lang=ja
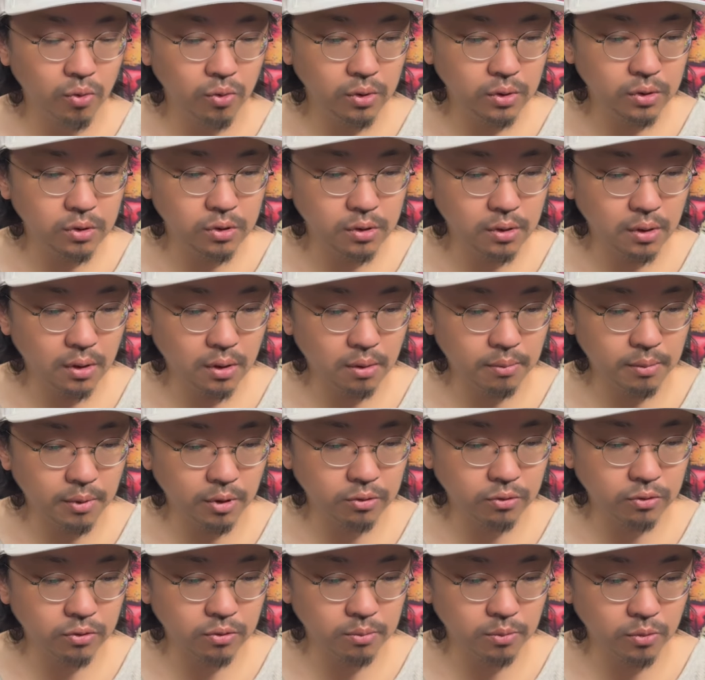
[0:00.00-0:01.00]
大石屋
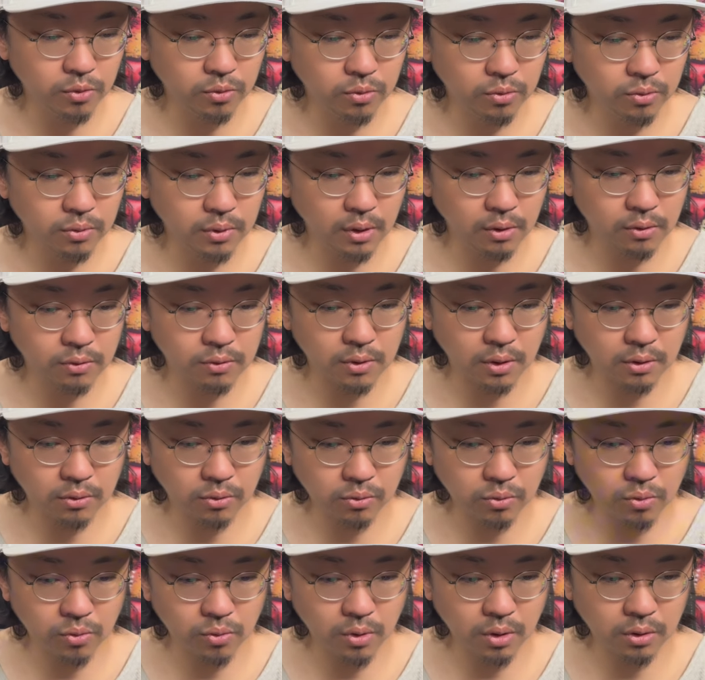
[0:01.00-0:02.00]
松本店さん
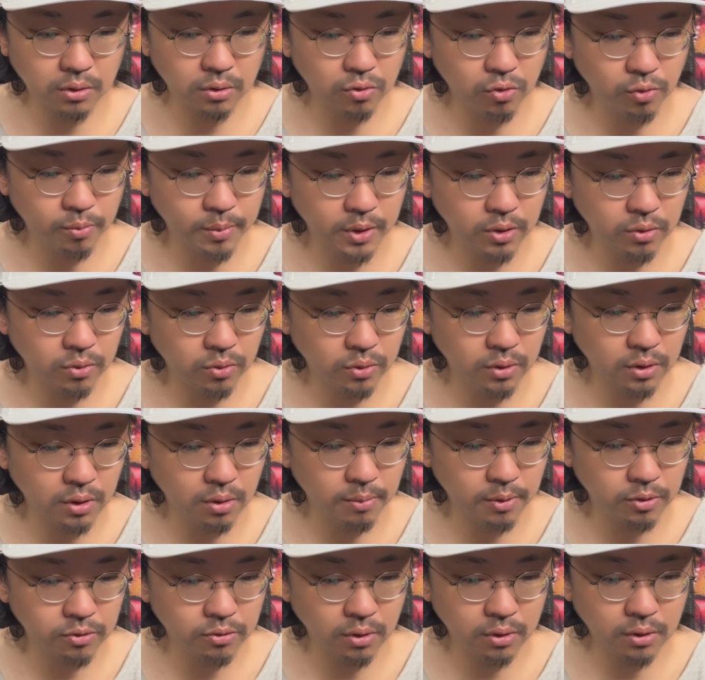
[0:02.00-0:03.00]
の動画にコメント来て
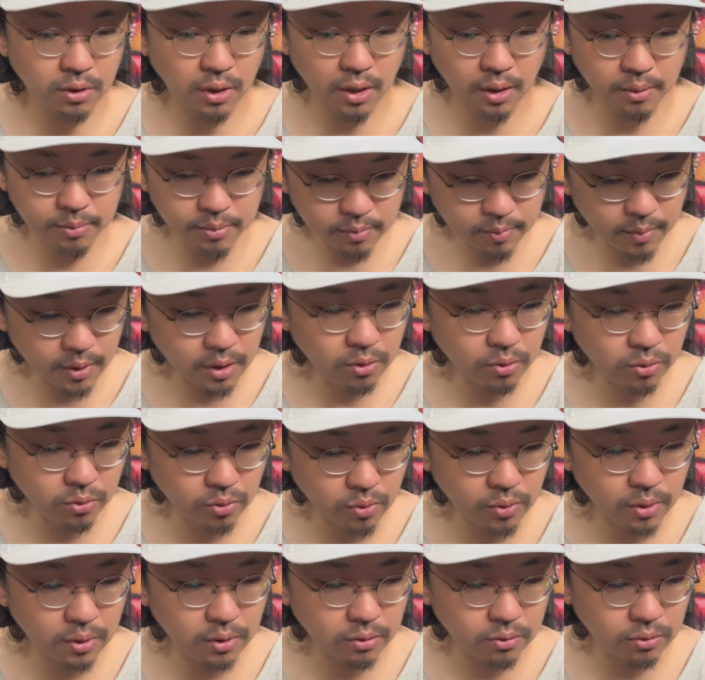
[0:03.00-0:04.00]
ます。だいぶ前の
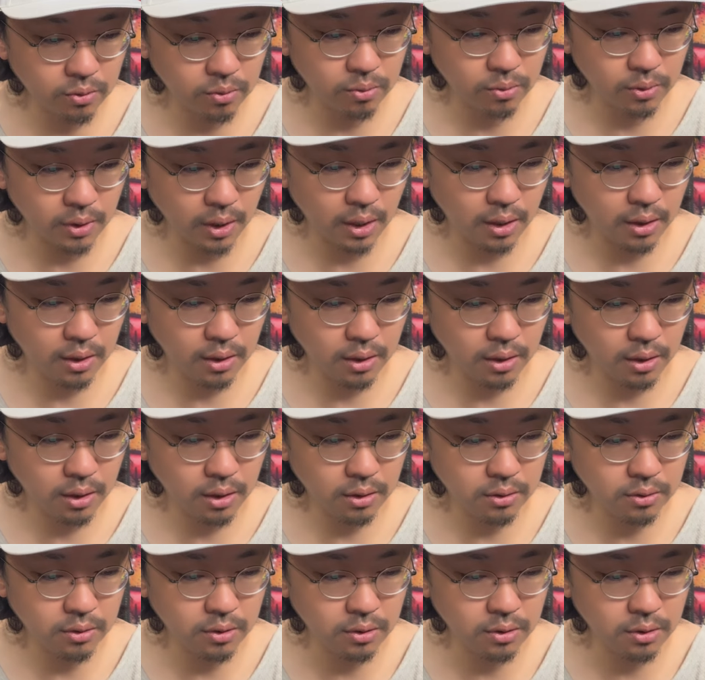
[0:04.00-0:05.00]
動画ですよ、これ。
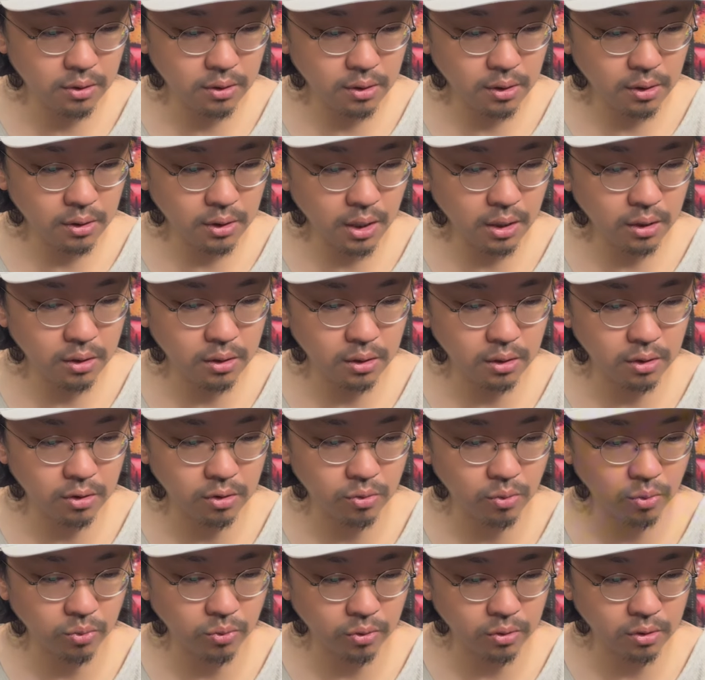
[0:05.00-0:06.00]
えー、知人が元気に
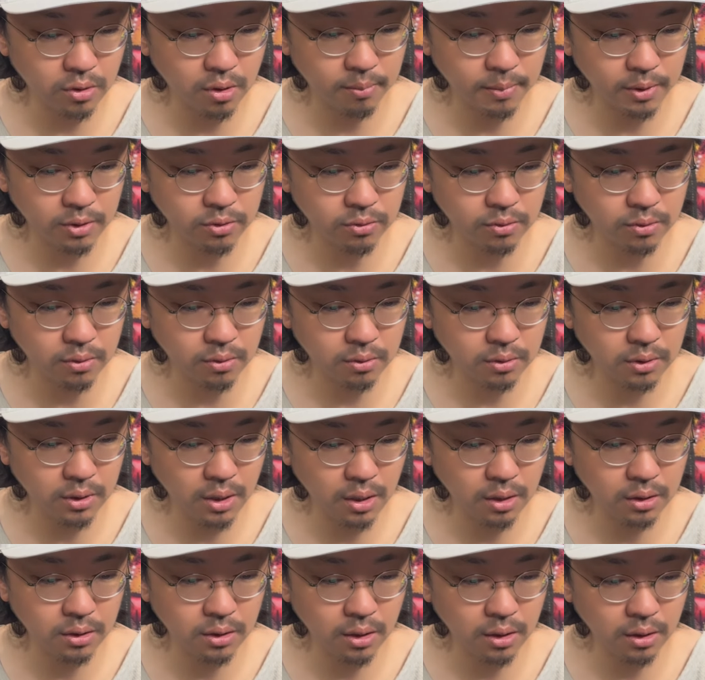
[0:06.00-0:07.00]
仕事してます。
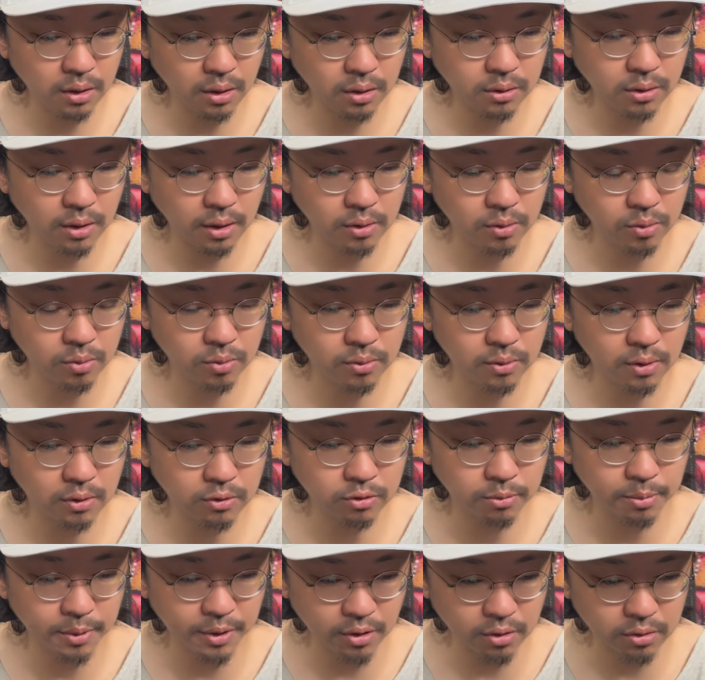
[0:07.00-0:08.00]
丁寧な対応は
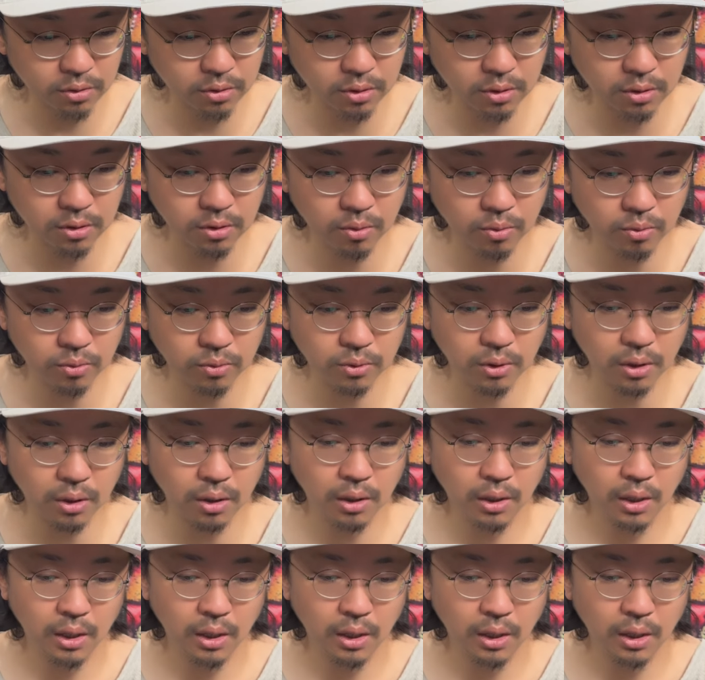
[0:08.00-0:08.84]
素晴らしいということで。